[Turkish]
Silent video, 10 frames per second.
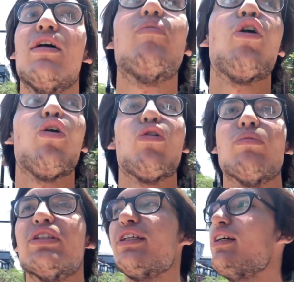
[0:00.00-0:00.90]
böyle
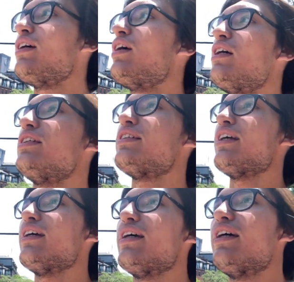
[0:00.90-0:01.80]
olması.
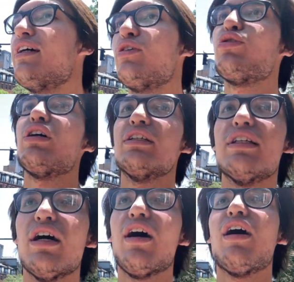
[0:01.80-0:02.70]
İşte e, şu anda da